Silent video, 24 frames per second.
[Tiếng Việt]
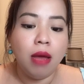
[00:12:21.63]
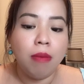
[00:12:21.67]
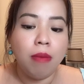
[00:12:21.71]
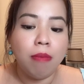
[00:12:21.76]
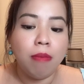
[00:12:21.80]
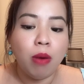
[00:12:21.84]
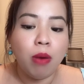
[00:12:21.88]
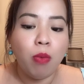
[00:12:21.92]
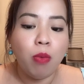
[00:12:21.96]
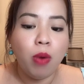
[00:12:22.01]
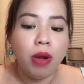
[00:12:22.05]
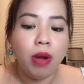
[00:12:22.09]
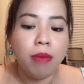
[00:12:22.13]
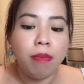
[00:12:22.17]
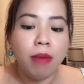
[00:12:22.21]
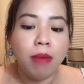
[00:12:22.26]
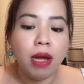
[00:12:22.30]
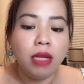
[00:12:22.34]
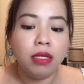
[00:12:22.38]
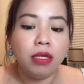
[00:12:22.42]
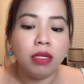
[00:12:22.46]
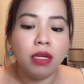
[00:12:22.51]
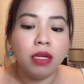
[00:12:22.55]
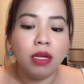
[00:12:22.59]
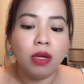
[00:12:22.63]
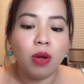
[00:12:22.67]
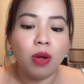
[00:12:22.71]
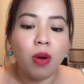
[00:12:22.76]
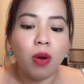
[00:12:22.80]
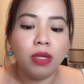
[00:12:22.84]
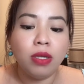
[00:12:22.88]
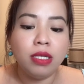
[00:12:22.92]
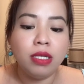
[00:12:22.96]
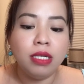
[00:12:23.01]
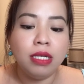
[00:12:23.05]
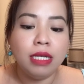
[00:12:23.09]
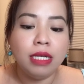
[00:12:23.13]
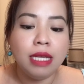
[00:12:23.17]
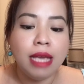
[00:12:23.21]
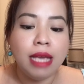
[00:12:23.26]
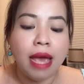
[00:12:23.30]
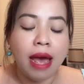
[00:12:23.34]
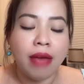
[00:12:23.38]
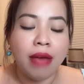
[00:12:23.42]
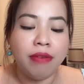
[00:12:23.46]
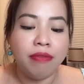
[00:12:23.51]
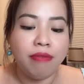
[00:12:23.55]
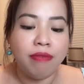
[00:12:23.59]
mà quên mất con đường
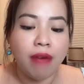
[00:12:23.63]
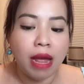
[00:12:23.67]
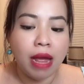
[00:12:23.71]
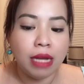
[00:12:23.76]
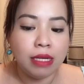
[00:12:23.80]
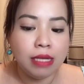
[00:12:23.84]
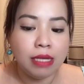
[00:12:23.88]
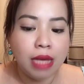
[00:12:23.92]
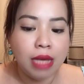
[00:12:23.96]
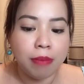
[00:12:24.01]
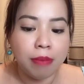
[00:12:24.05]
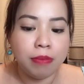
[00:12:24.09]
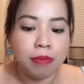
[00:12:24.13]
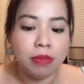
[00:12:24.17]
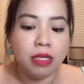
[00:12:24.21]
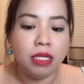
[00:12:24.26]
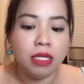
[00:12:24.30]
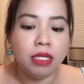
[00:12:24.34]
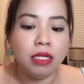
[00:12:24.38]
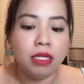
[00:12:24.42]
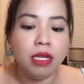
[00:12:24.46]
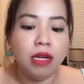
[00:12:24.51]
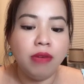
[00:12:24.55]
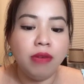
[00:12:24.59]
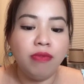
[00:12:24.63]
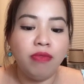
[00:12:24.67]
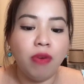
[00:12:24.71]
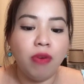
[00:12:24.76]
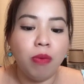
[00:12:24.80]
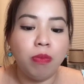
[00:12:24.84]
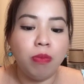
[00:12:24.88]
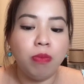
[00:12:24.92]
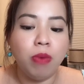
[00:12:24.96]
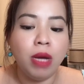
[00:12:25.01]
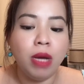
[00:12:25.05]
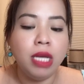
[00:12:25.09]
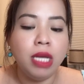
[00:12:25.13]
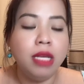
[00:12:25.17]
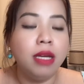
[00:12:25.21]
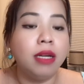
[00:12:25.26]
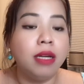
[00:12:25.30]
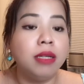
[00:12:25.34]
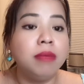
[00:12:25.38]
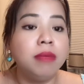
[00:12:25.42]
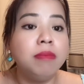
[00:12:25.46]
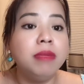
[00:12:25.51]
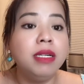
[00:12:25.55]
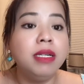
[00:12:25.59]
dài vạn dặm được chinh phục bởi
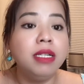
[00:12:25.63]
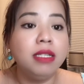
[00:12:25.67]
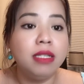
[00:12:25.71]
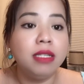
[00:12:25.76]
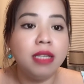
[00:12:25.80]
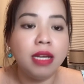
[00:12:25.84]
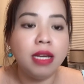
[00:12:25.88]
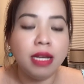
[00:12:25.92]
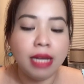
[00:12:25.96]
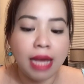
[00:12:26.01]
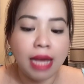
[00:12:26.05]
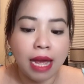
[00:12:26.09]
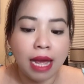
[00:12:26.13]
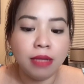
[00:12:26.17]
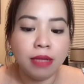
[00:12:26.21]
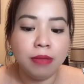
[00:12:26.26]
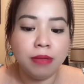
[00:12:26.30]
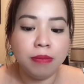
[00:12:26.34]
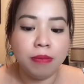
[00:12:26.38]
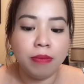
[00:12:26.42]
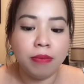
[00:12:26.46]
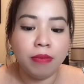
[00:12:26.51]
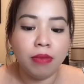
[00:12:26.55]
những bước chân ngắn.